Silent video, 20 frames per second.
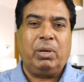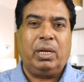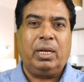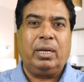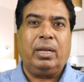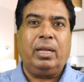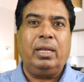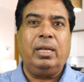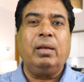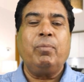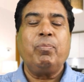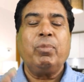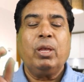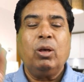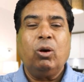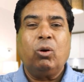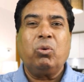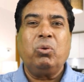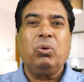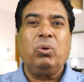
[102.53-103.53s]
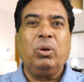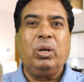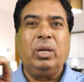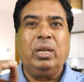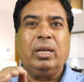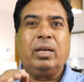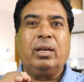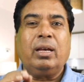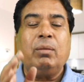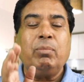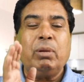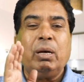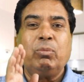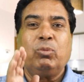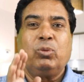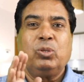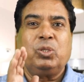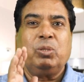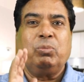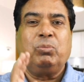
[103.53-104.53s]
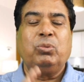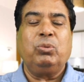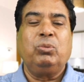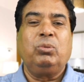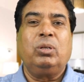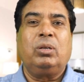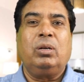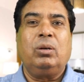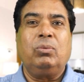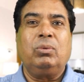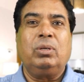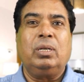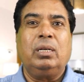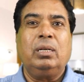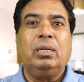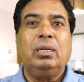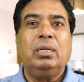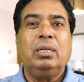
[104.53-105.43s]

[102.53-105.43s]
मांग रहे हैं और उन्होंने लिखा है मैं आपको सबूत दिखाऊंगा